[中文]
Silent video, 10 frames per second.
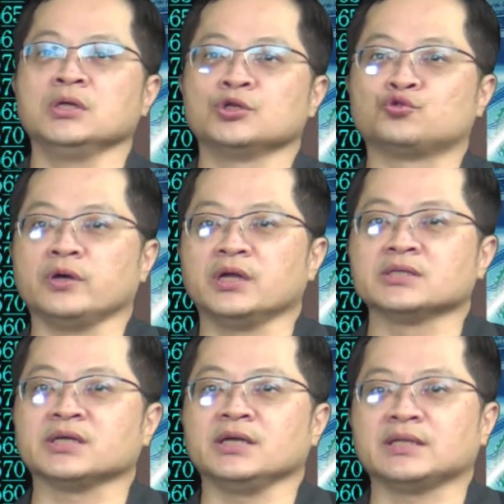追了
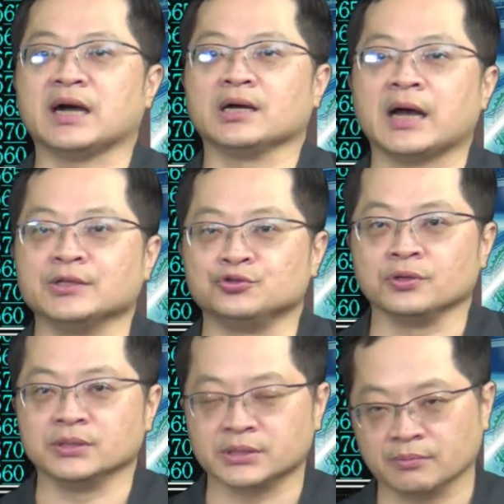这一档汉
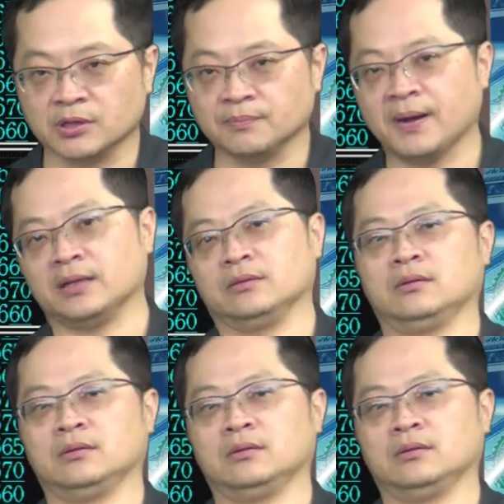权怎么办？